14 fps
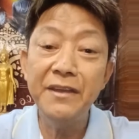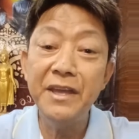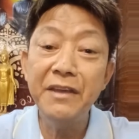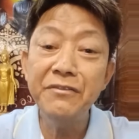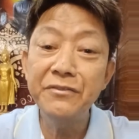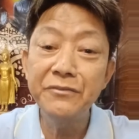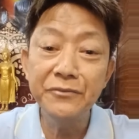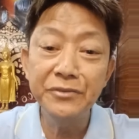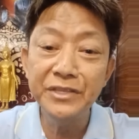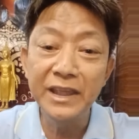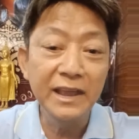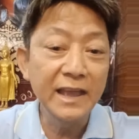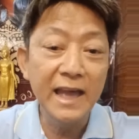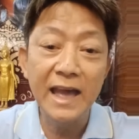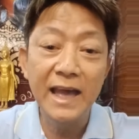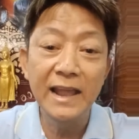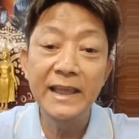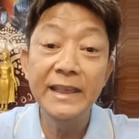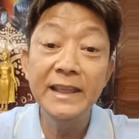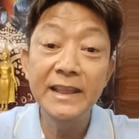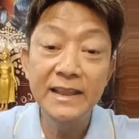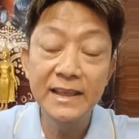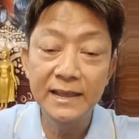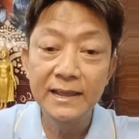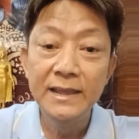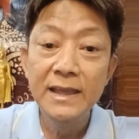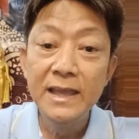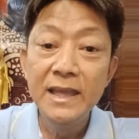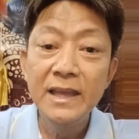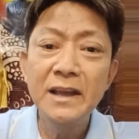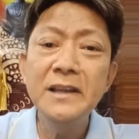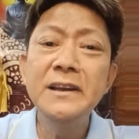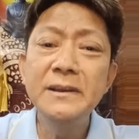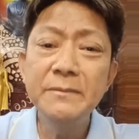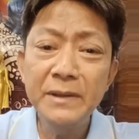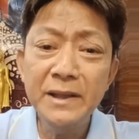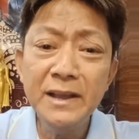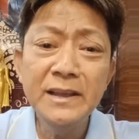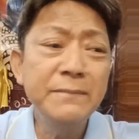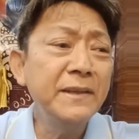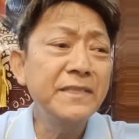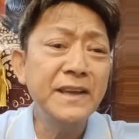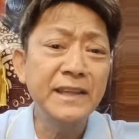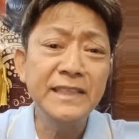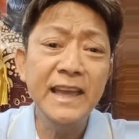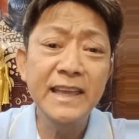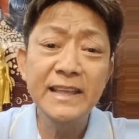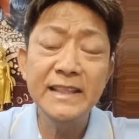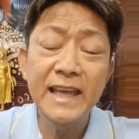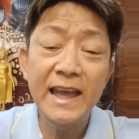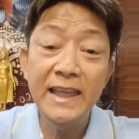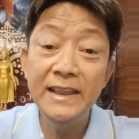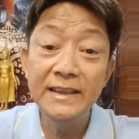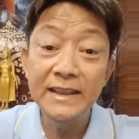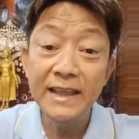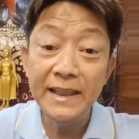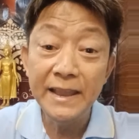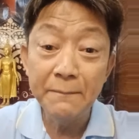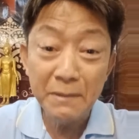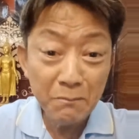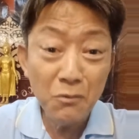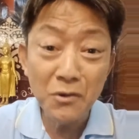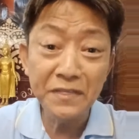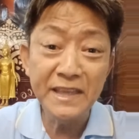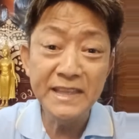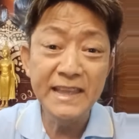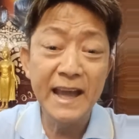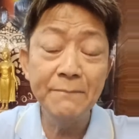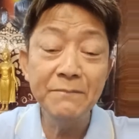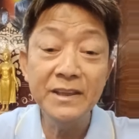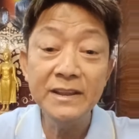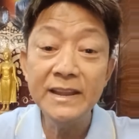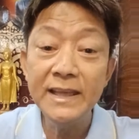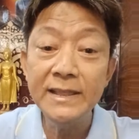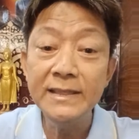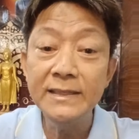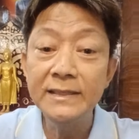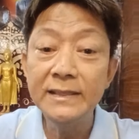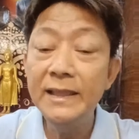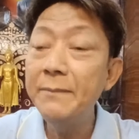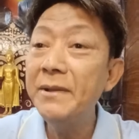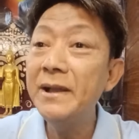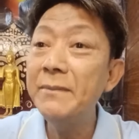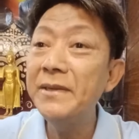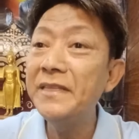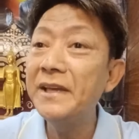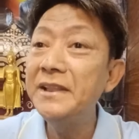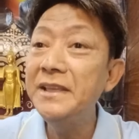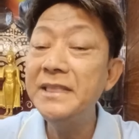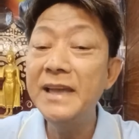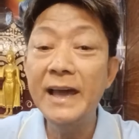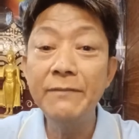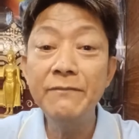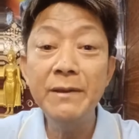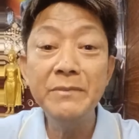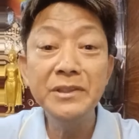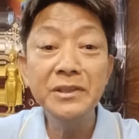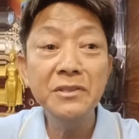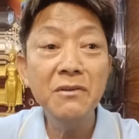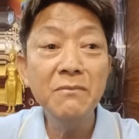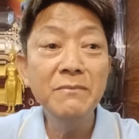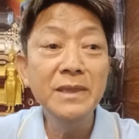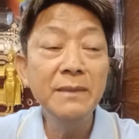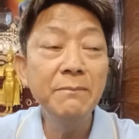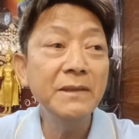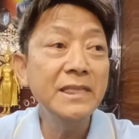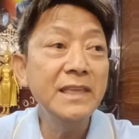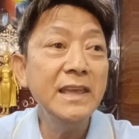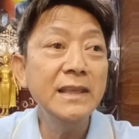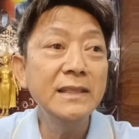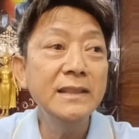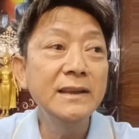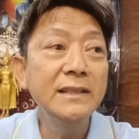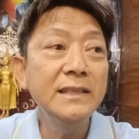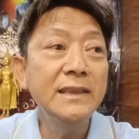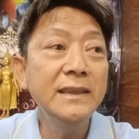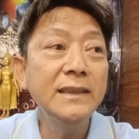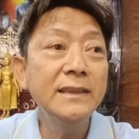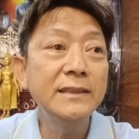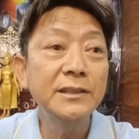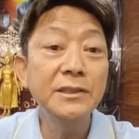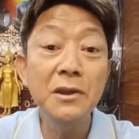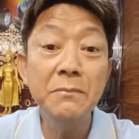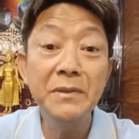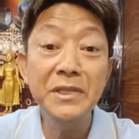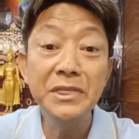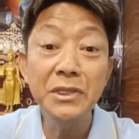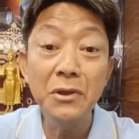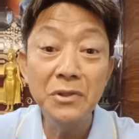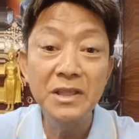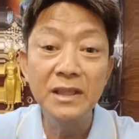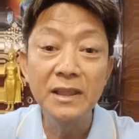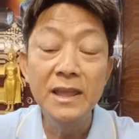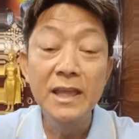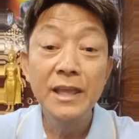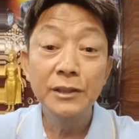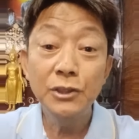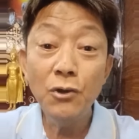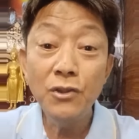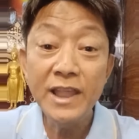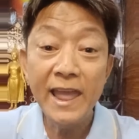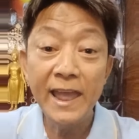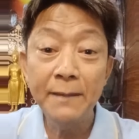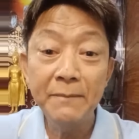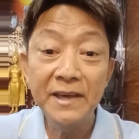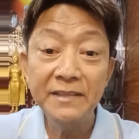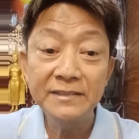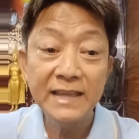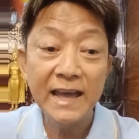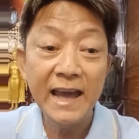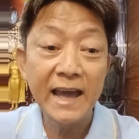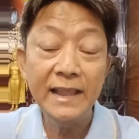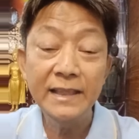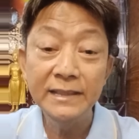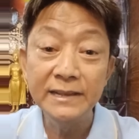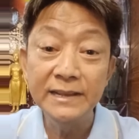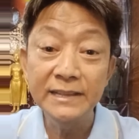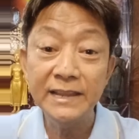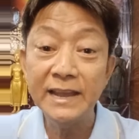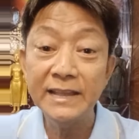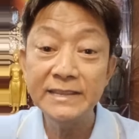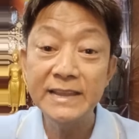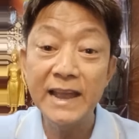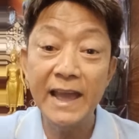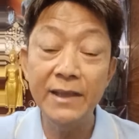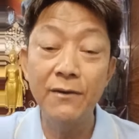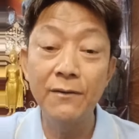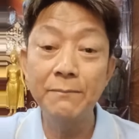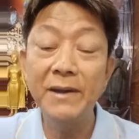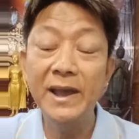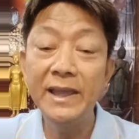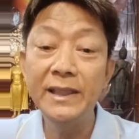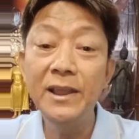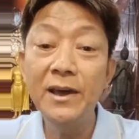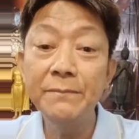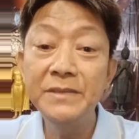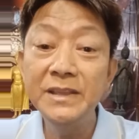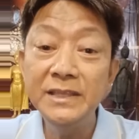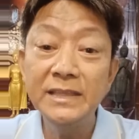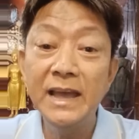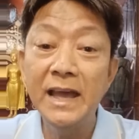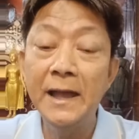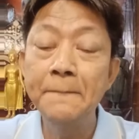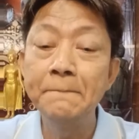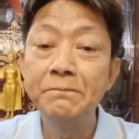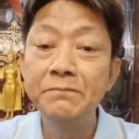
เอ็กโซติกหาอะไรนั่นน่ะก็คือมันก็คือภาษาไทยกระไดหรืออะไรเนี่ยมันพวกสยามทั้งนั้นและมันก็มาสันนิษฐานว่ามันจะต้องมีประเทศหนึ่งที่จะต้องเป็นต้นต้นแห่งภาษาถึงก็จะกระจายออกไปรอบทิศทาง